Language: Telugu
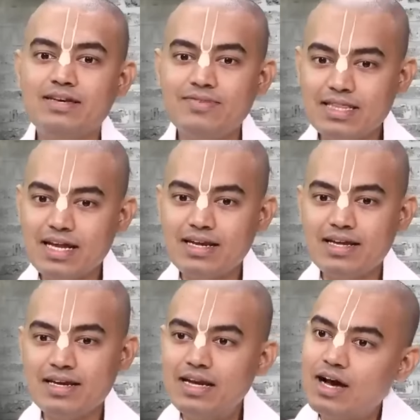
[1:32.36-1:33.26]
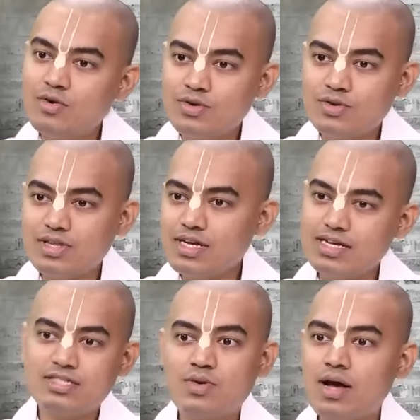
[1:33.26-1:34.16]
జీవితం నీకు ఇలా ఉంటుంది
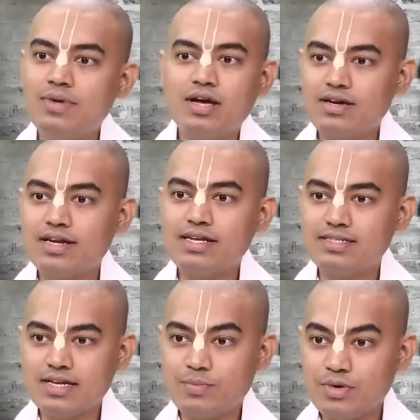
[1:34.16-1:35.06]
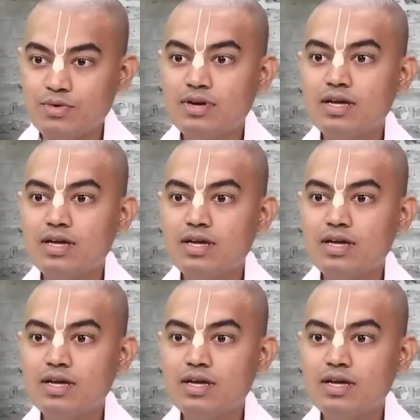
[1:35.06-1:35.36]
అని స్వామి అనుగ్రహించినప్పుడు